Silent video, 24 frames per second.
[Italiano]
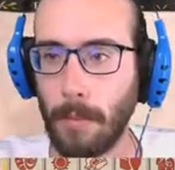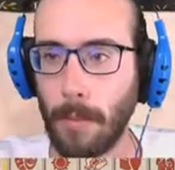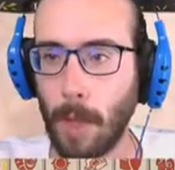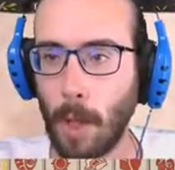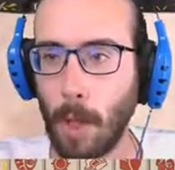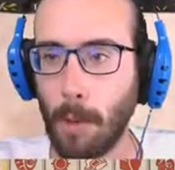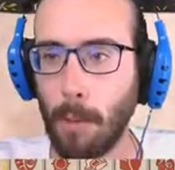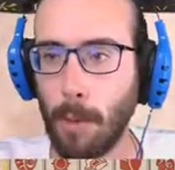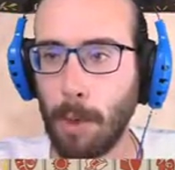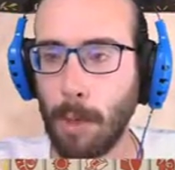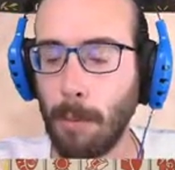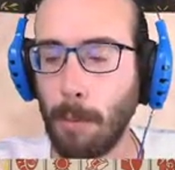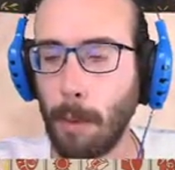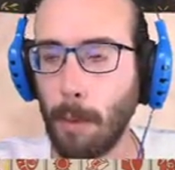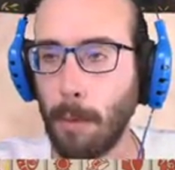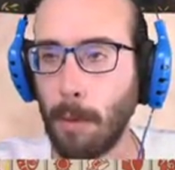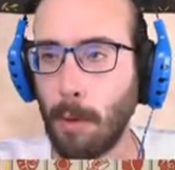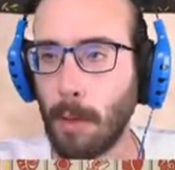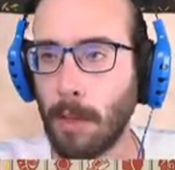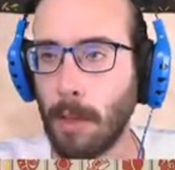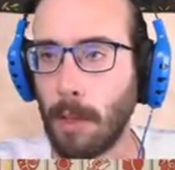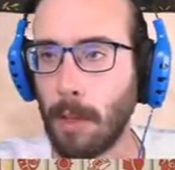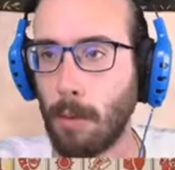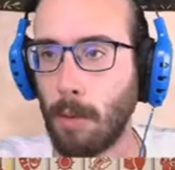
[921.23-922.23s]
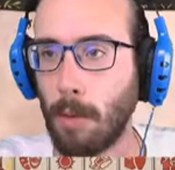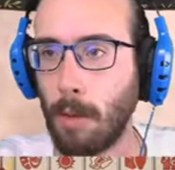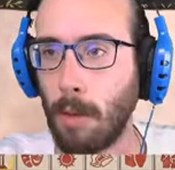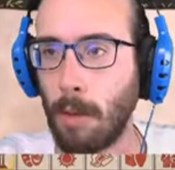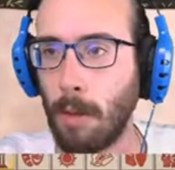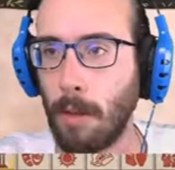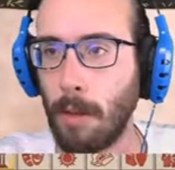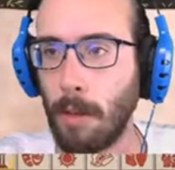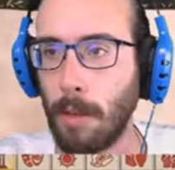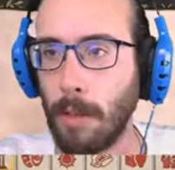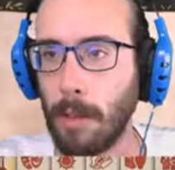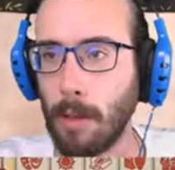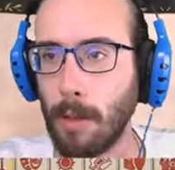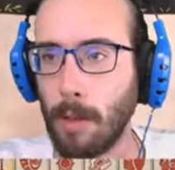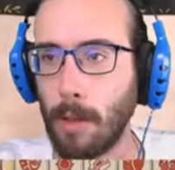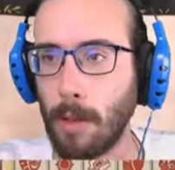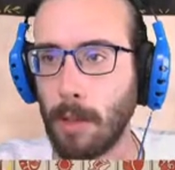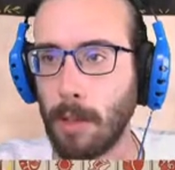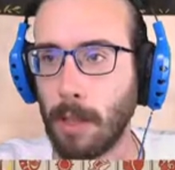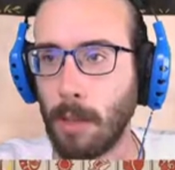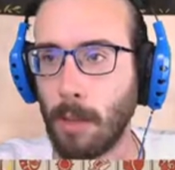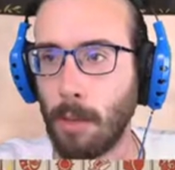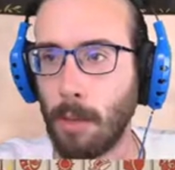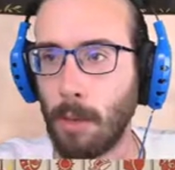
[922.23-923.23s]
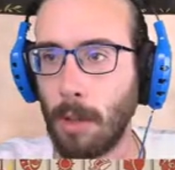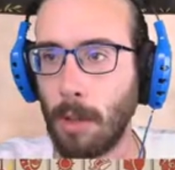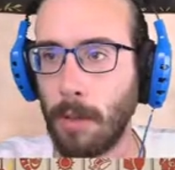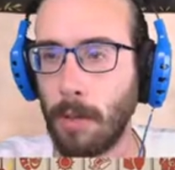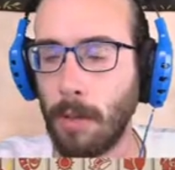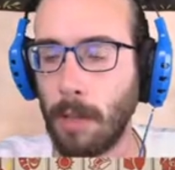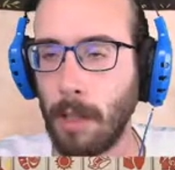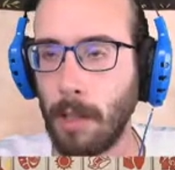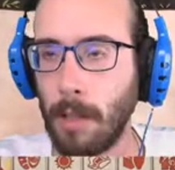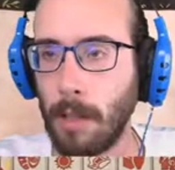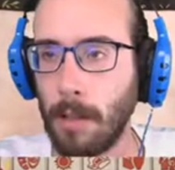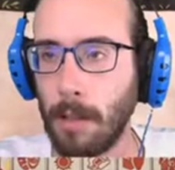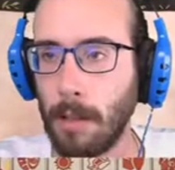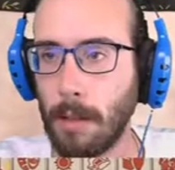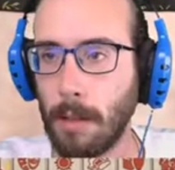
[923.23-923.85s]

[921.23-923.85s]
Oppure proprio questa nuova. Facciamo questa nuova.